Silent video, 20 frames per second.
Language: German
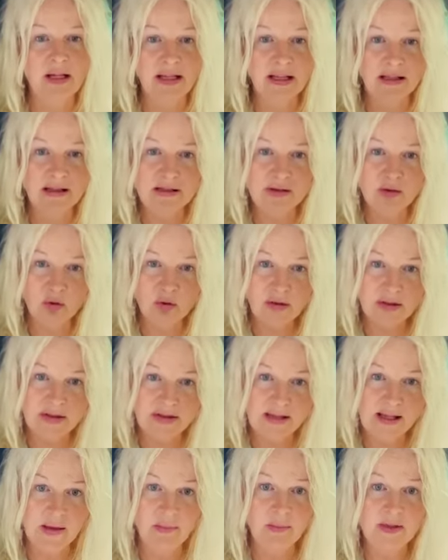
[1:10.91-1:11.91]
in der
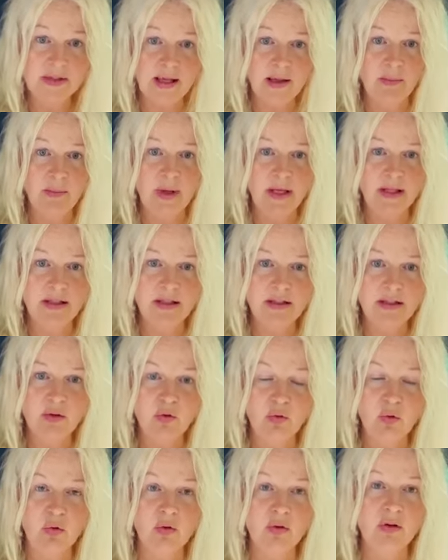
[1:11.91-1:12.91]
gesunden
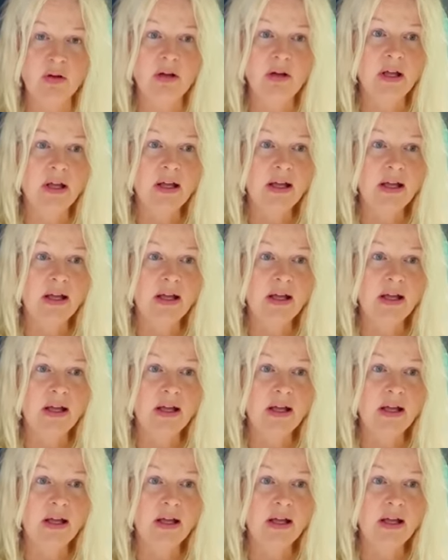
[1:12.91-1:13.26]
Selbstermächtigung,